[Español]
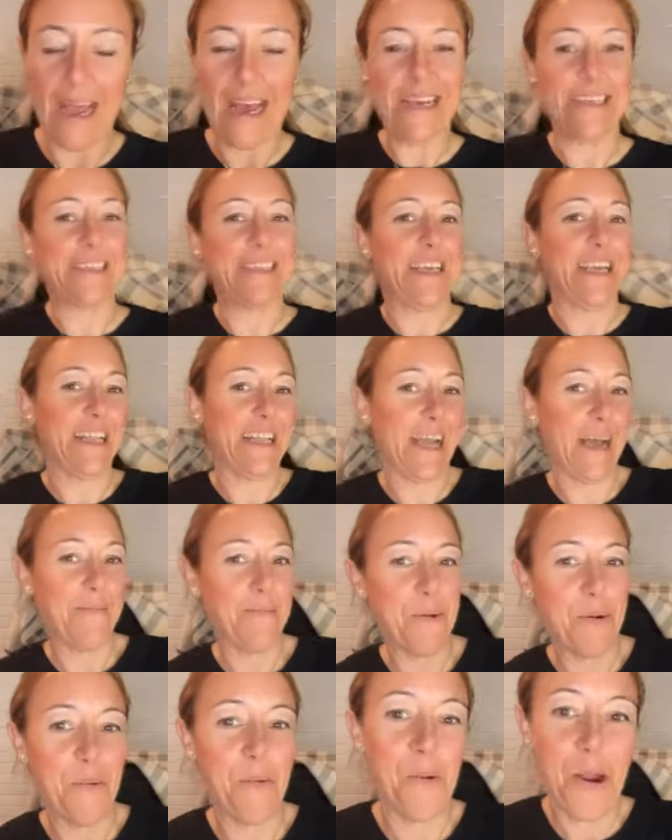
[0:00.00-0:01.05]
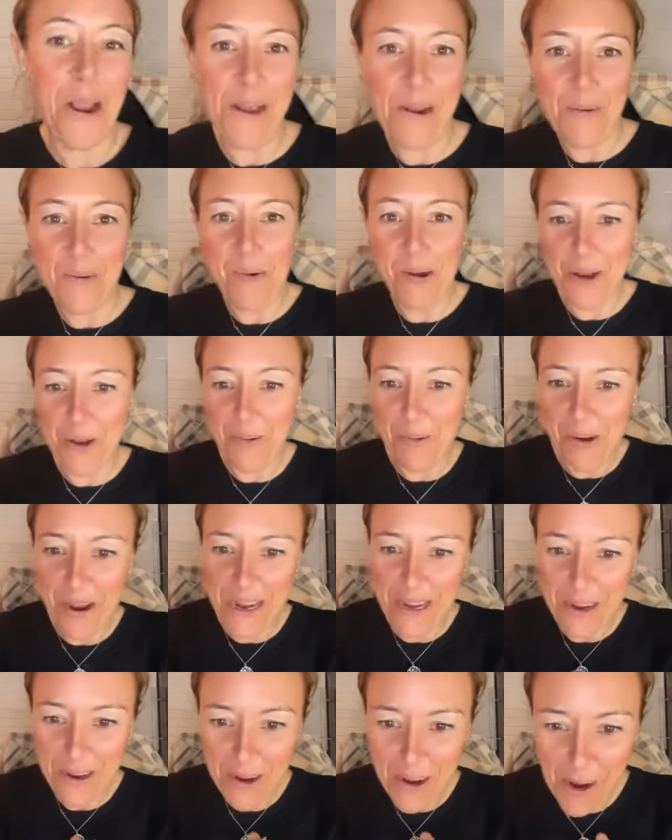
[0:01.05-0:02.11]
Así estamos. Bueno, bueno,
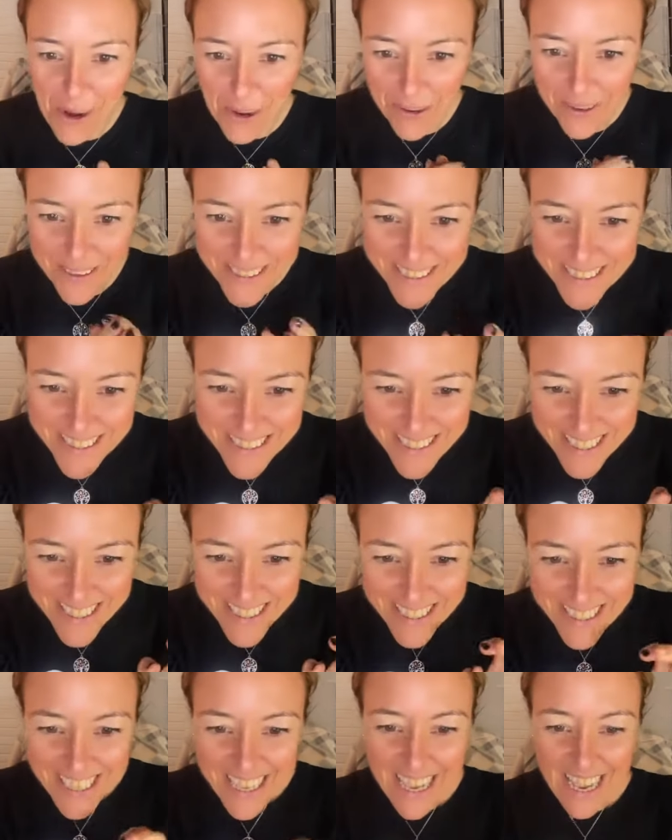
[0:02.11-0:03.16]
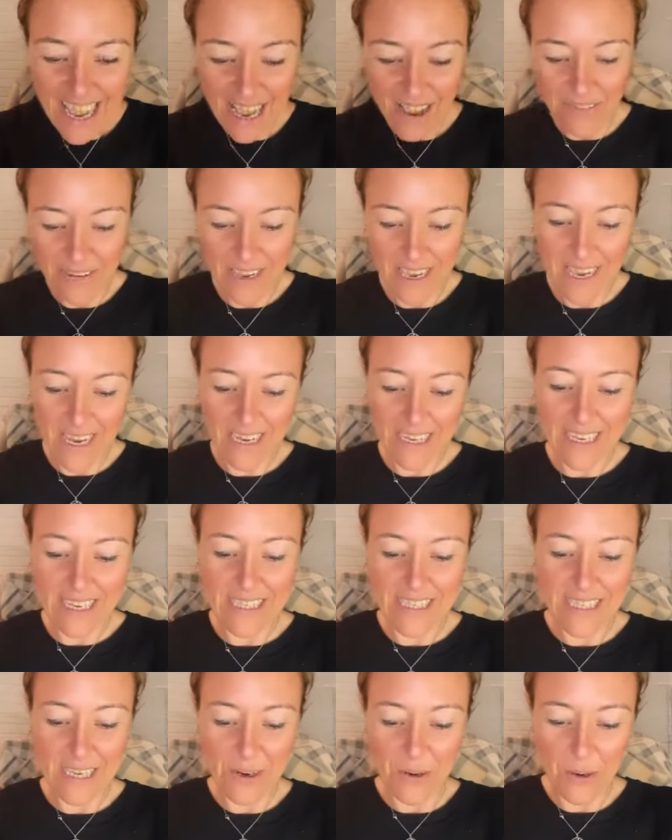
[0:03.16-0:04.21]
bueno. A ver
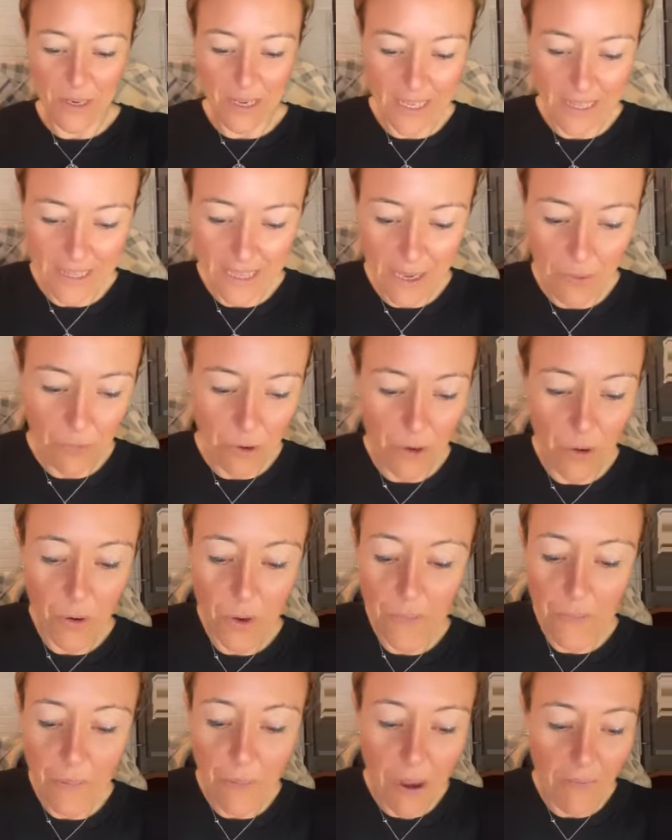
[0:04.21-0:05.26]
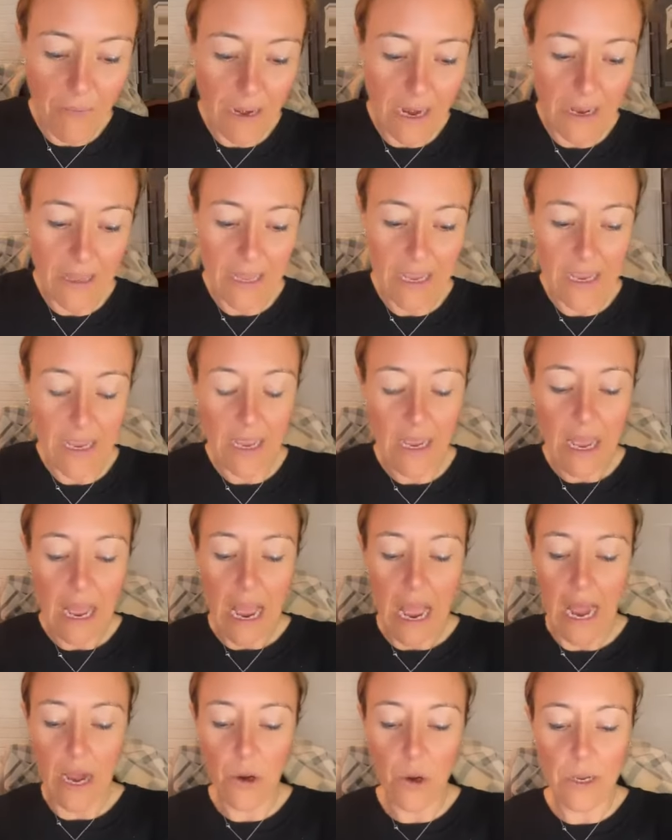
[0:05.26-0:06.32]
quién se conecta. Bueno, hoy vamos a hablar de
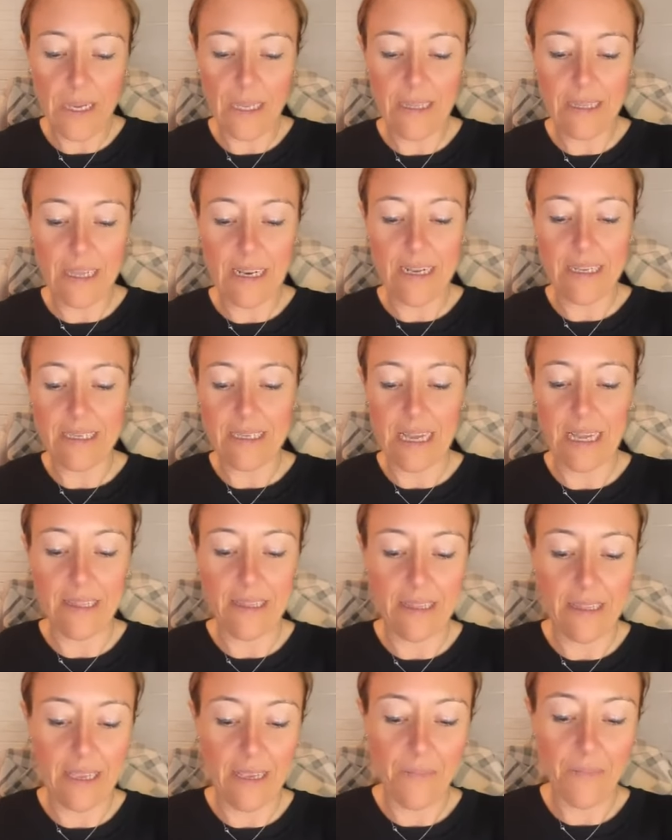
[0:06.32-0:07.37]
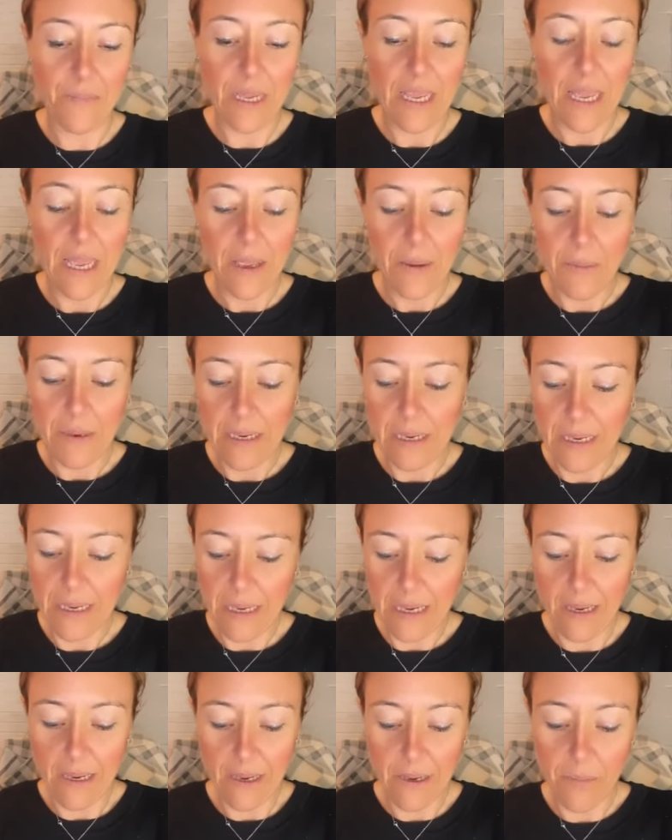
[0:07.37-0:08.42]
algo interesante.
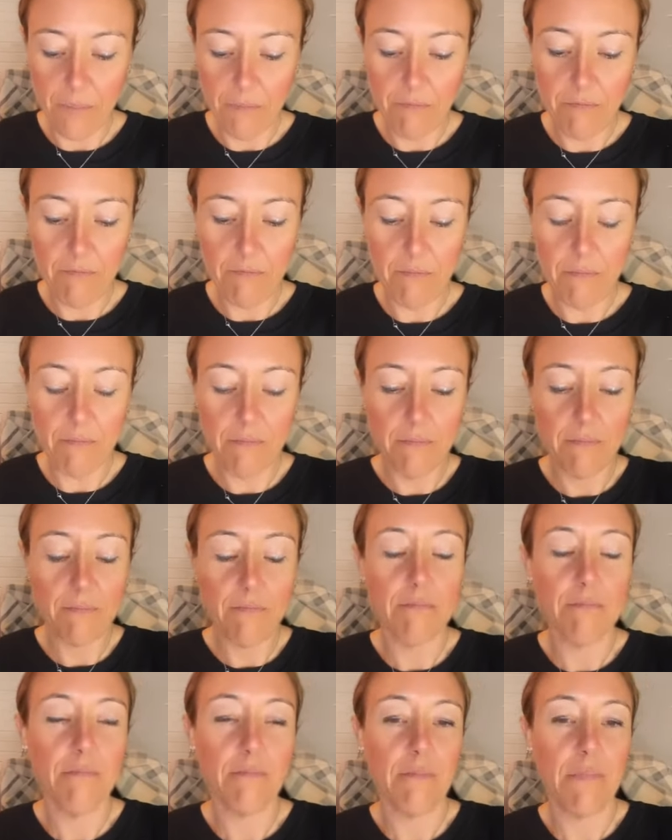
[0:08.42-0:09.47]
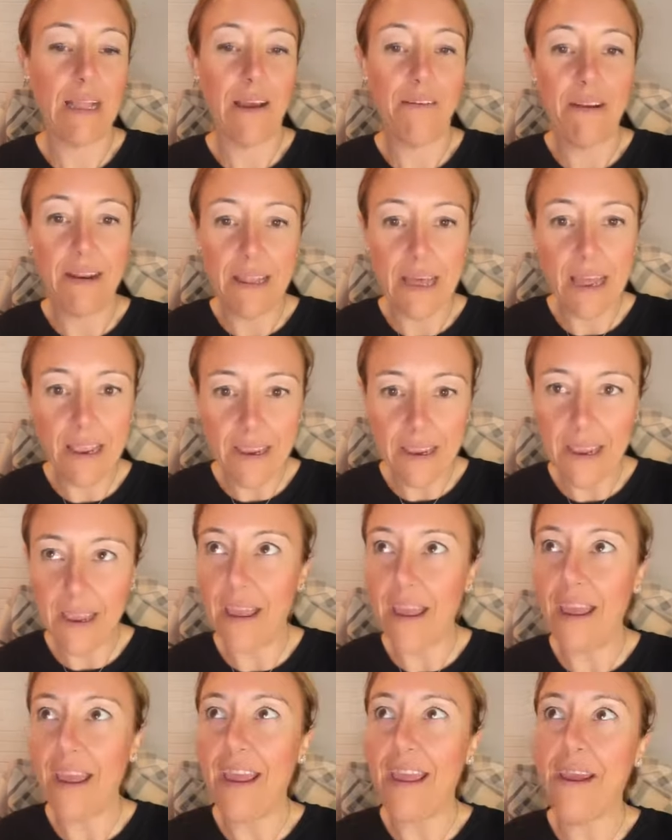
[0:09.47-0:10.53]
Y mm, la verdad es
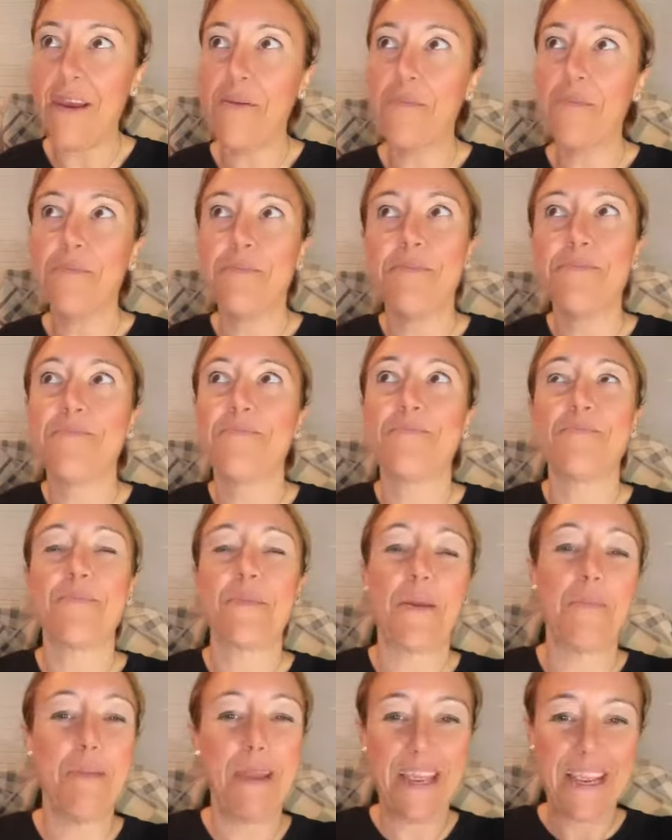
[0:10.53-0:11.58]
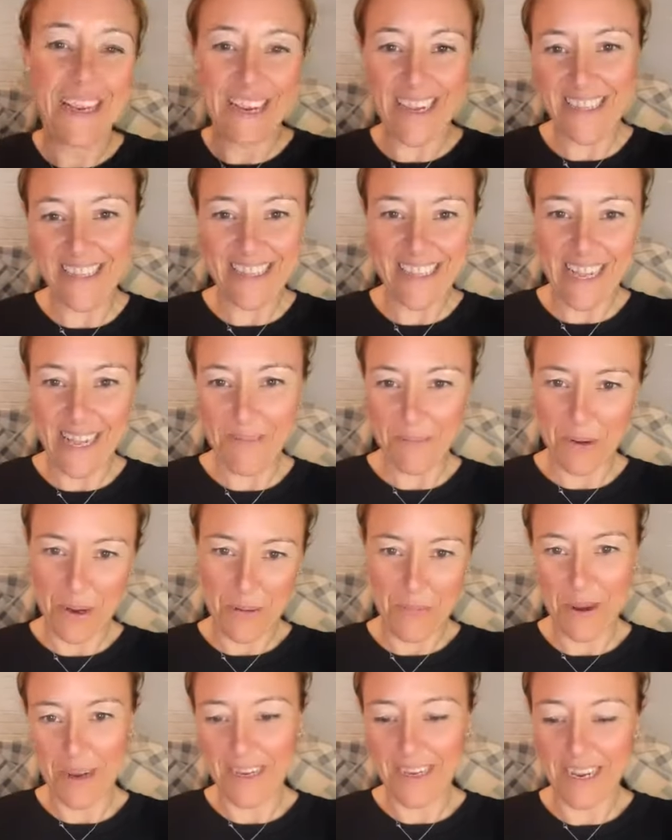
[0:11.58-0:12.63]
que mm, me encanta
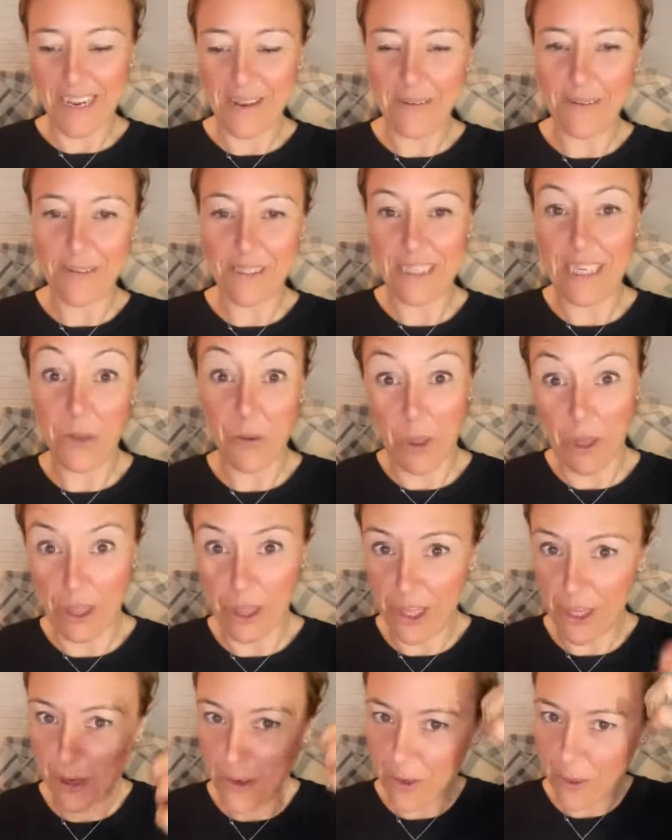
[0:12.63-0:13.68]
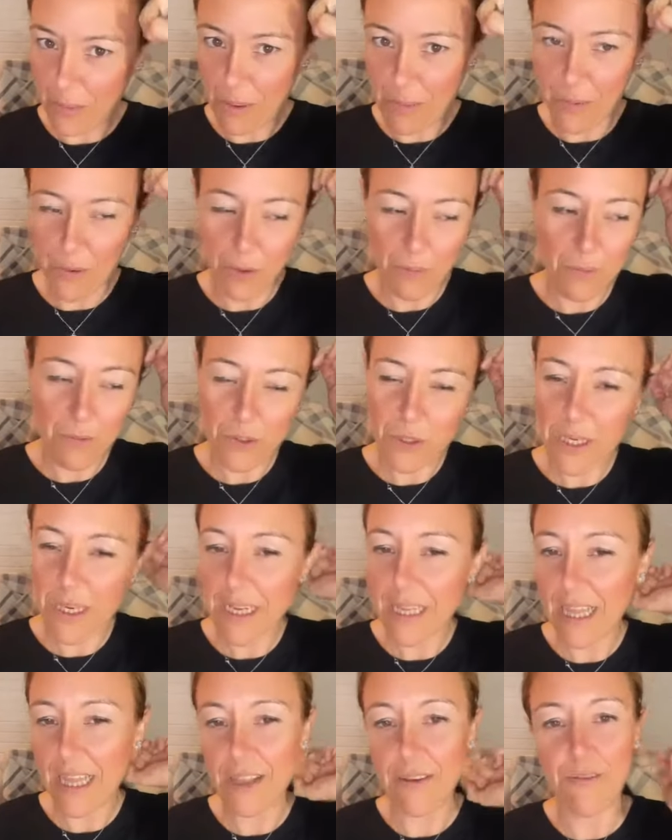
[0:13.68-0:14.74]
ponerme aquí en situación, ¿no? Me pongo mi
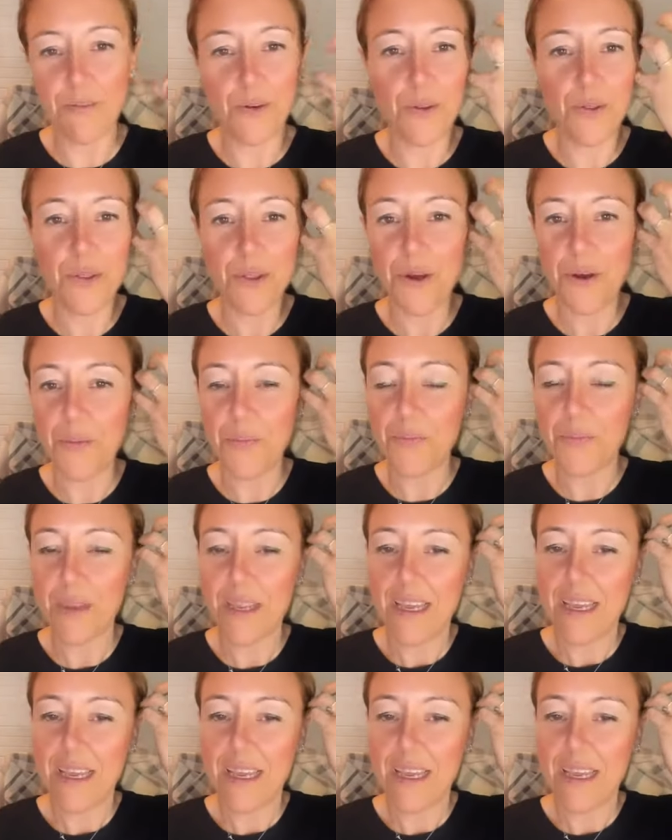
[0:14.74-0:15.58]
musiquita de fondo.